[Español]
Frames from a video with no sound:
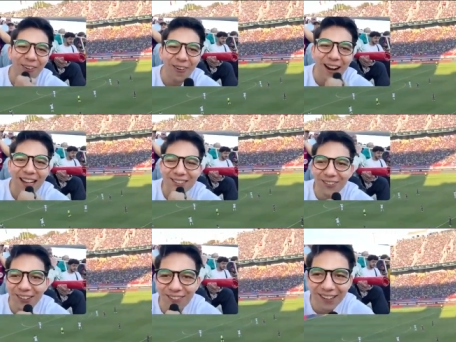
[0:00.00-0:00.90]

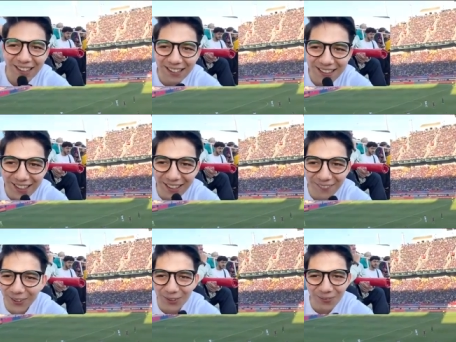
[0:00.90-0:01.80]
¡Golazo de
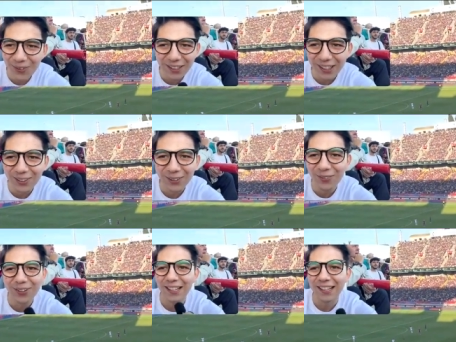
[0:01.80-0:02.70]
Bellingham! No lo puedo creer, no lo
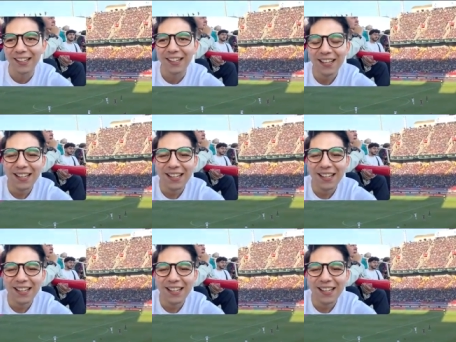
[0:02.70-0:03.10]
puedo creer.